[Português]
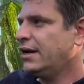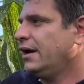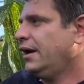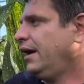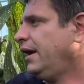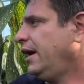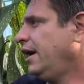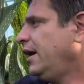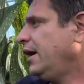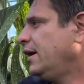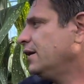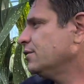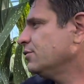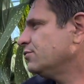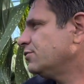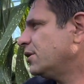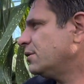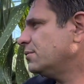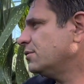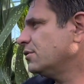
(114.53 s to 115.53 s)
É, não
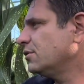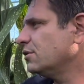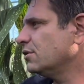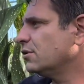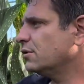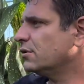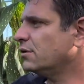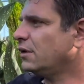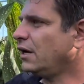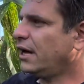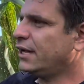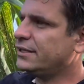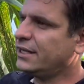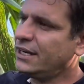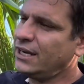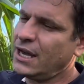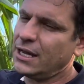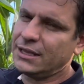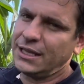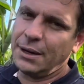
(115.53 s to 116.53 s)
vamos. Ah,
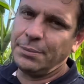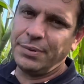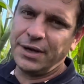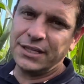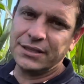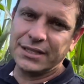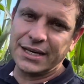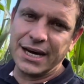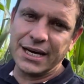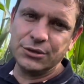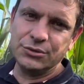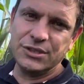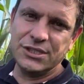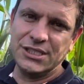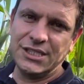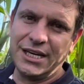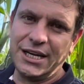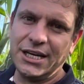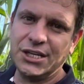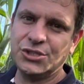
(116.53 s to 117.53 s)
daria até para entrar no
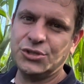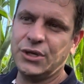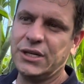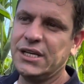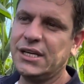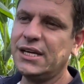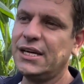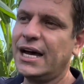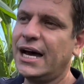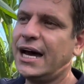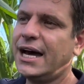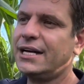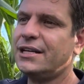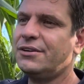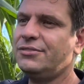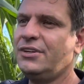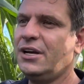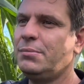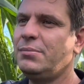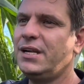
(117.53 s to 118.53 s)
ensejo aí, ah, a
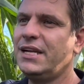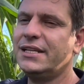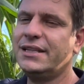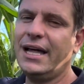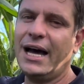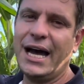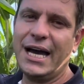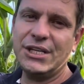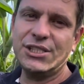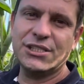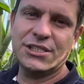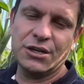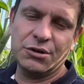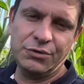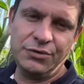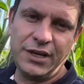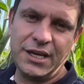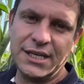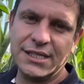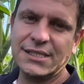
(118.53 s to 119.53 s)
viabilidade
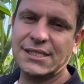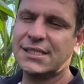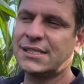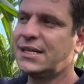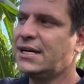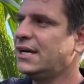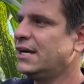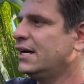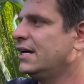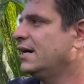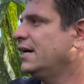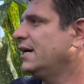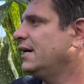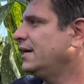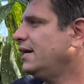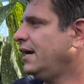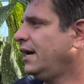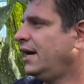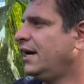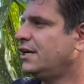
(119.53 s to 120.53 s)
talvez
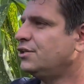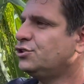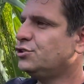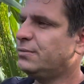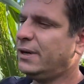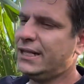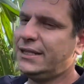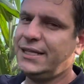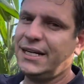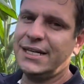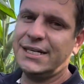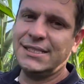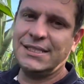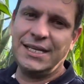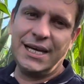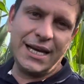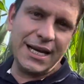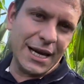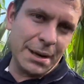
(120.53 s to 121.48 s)
é, de uma terceira